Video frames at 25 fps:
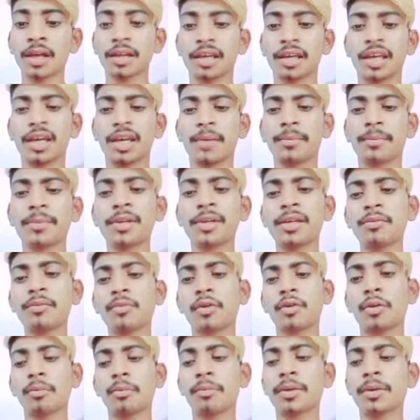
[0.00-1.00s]
कि अपनी
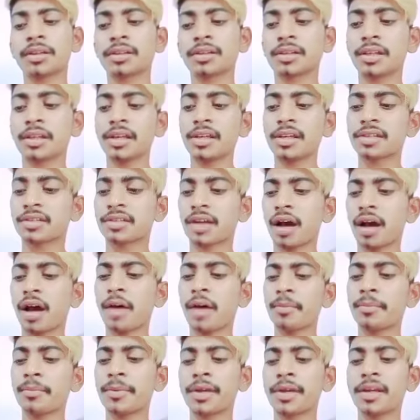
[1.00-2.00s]
मोहब्बत की
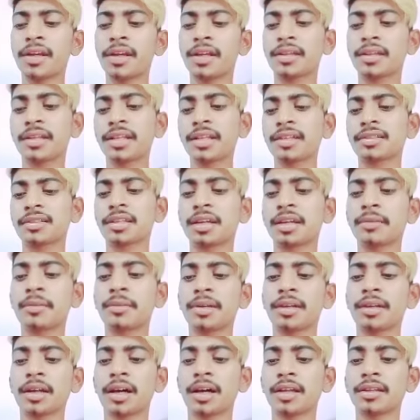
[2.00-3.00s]
छाप मेरे दिल से
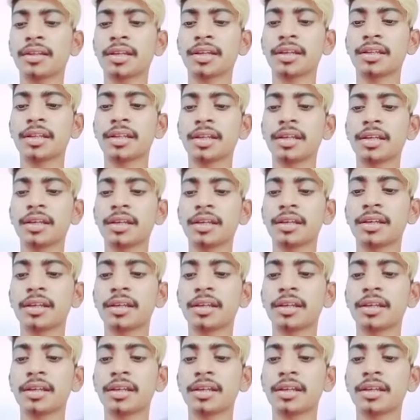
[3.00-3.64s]
मिटा देते